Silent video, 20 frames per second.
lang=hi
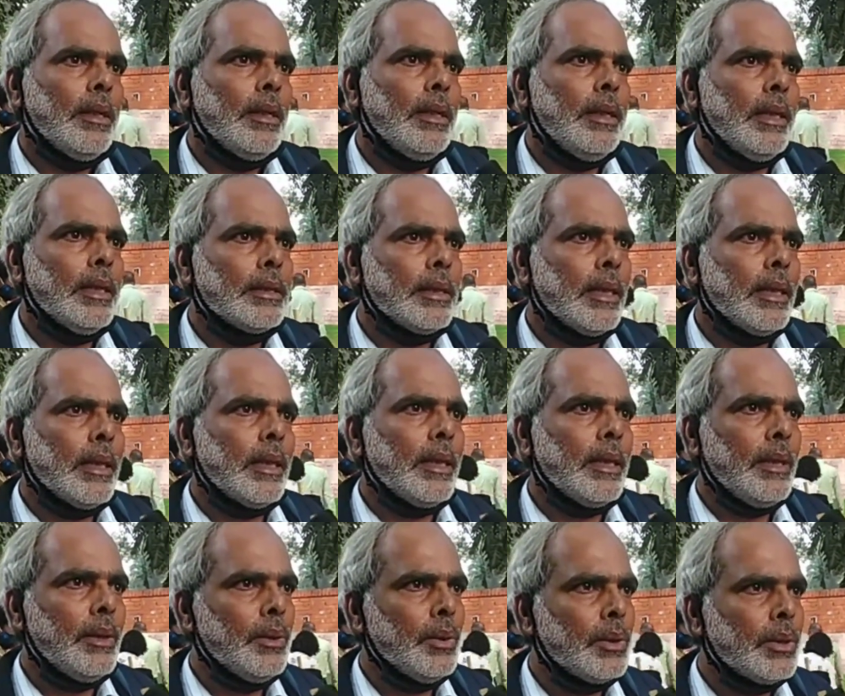ये संकट
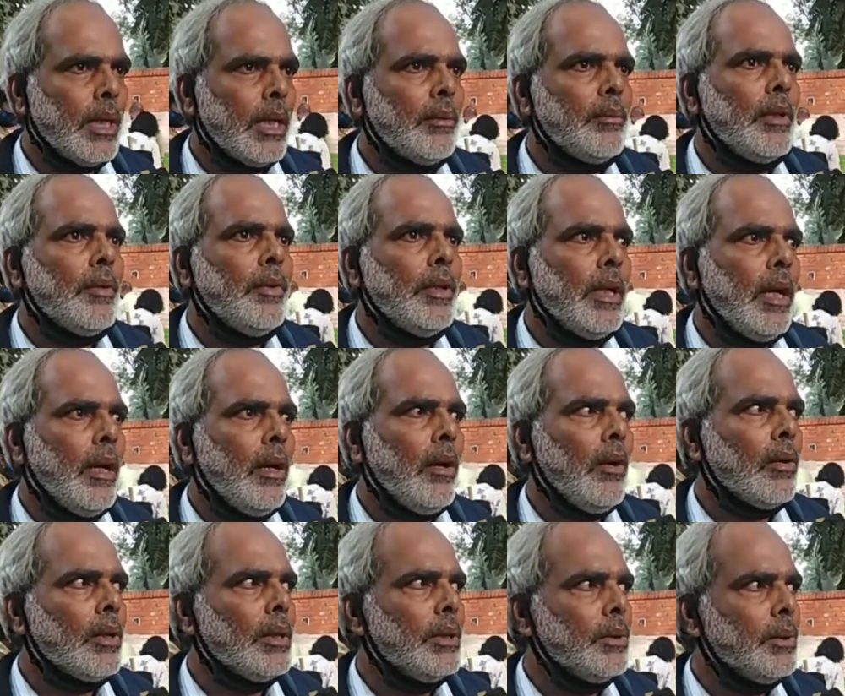हिंदुस्तान में भी रहा
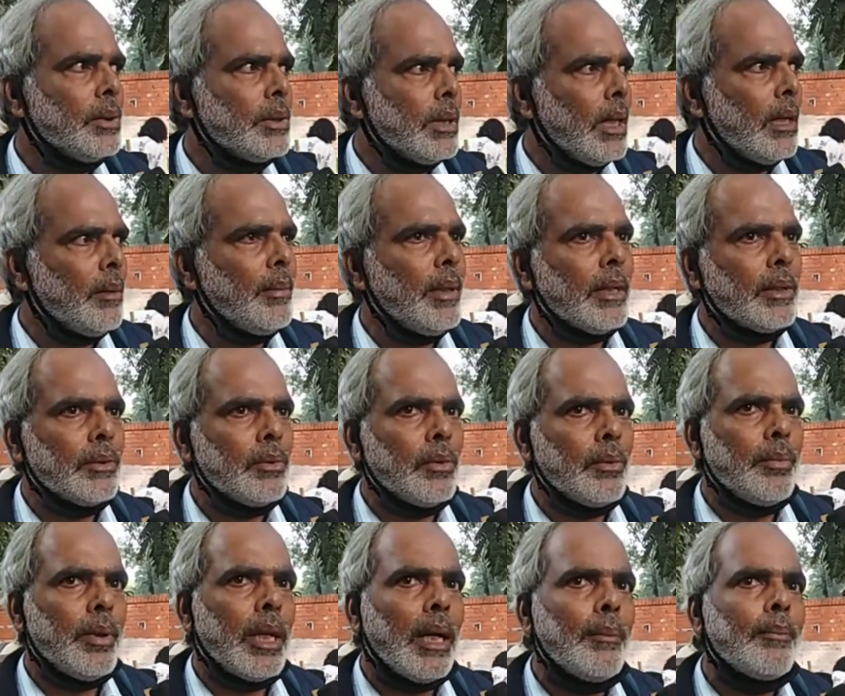और हिंदुस्तान में एक जो
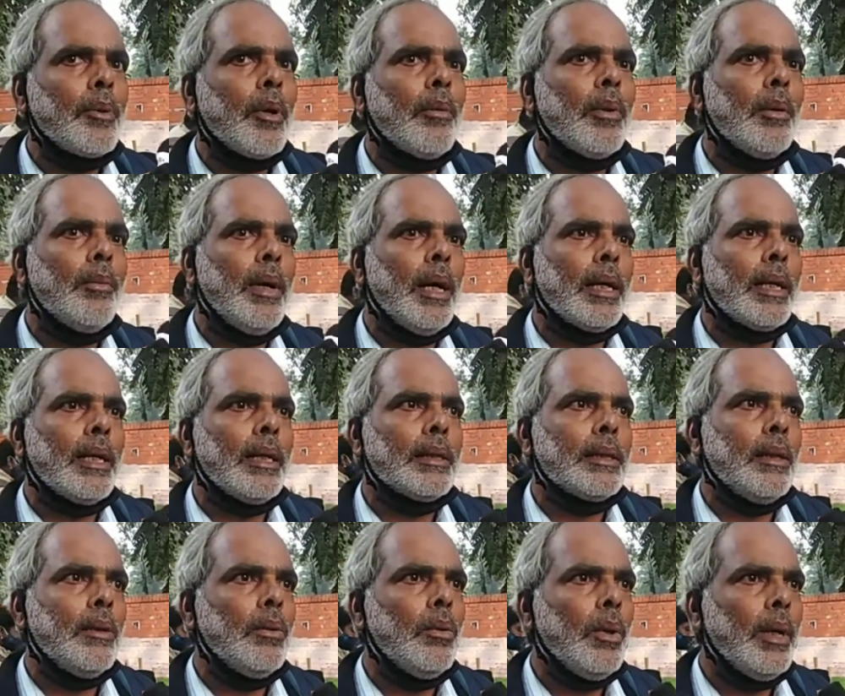बड़ा प्रॉब्लम आ गया
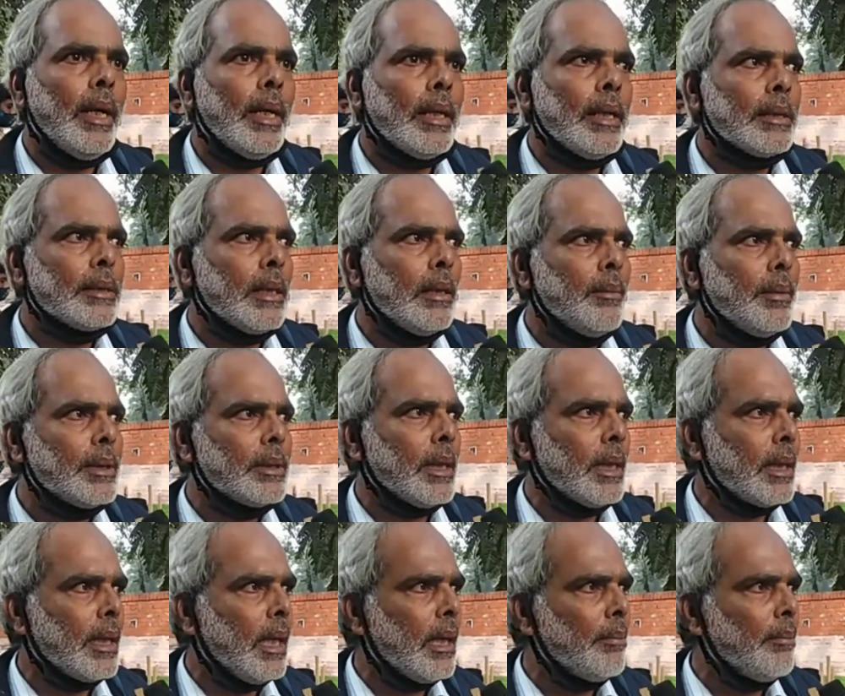था वो है कि असल में
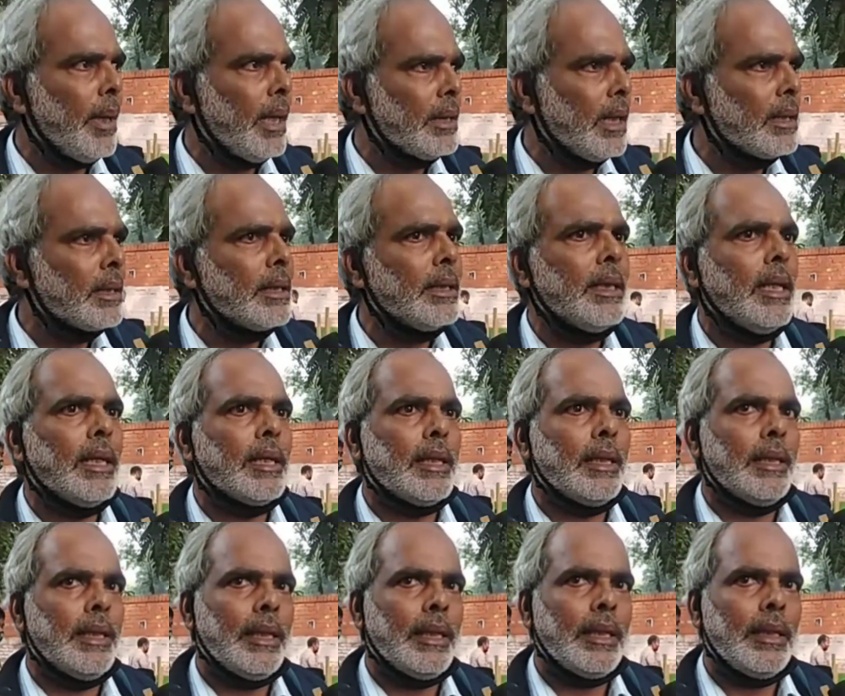सरकार बाजार तैयार
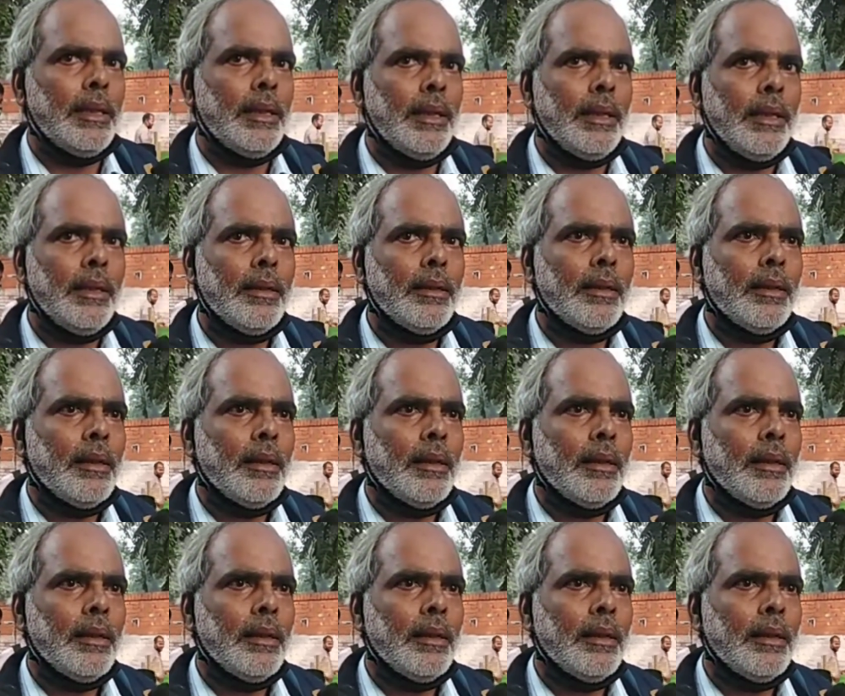करने के लिए